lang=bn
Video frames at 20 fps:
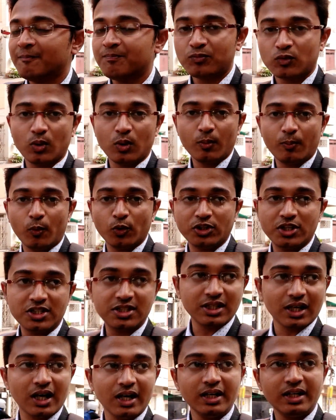তো পঁচিশ
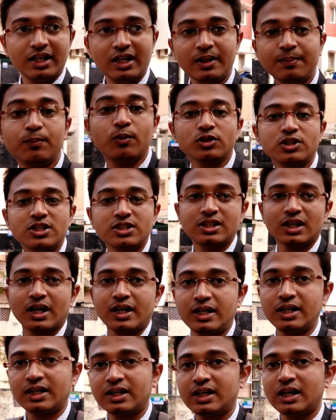টাকা টিকিট পঁচিশ টাকা
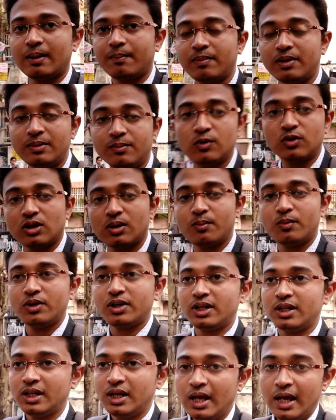টিকিটে আপনি
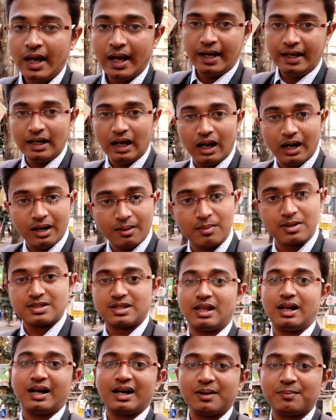মোটামুটি এই ডালনা
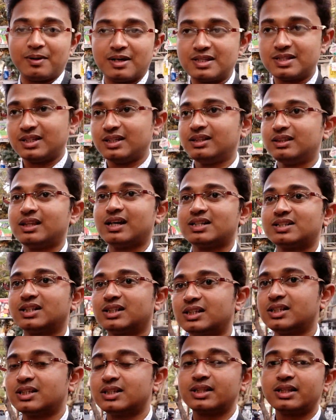মশালাটা পাচ্ছেন তার
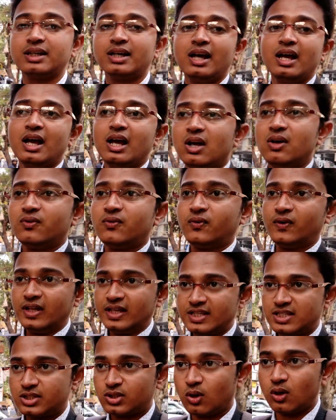সাথে সাথে ফ্রি
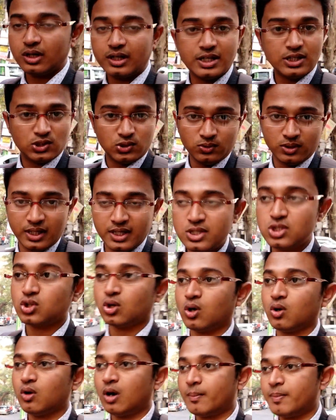স্টল কিছু নেই
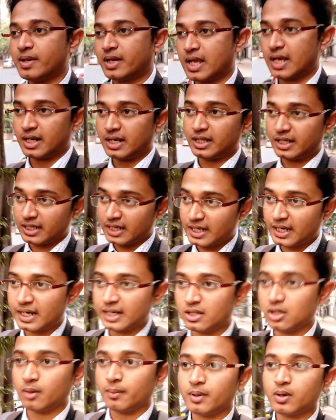জলও আপনাকে এখানে কিনে
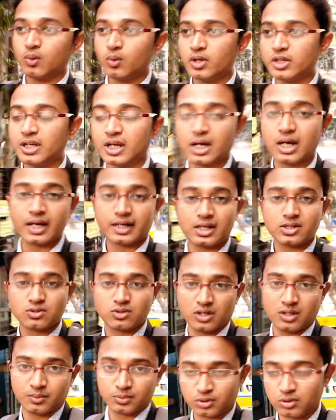খেতে হবে কুড়ি টাকা একটা
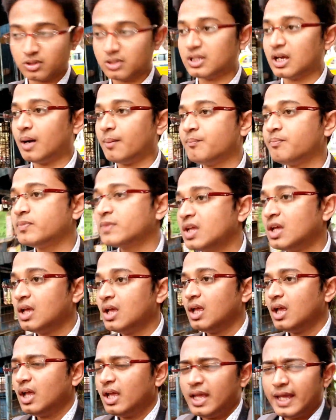জলের বোতলের দাম
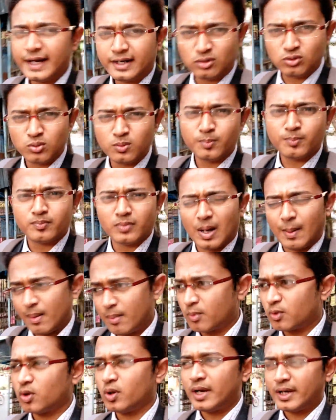একটু আমার
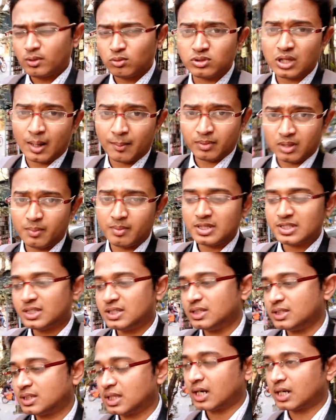মনে হলো একটু দামটা
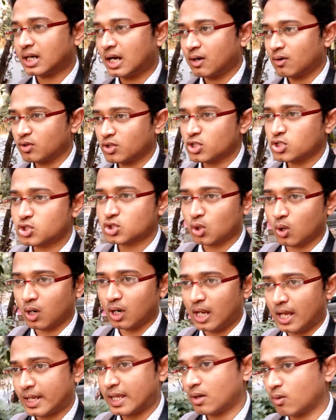বেশি তার কারণ হচ্ছে স্টল
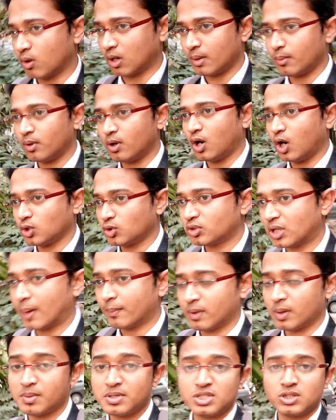লাগিয়ে করা বলে হয়তো
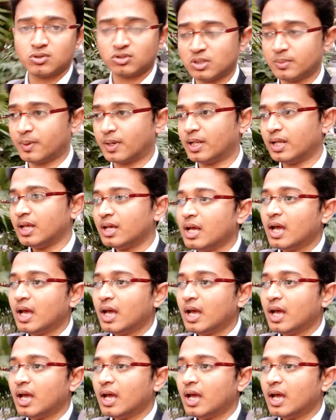দামটা বেশি হতে পারে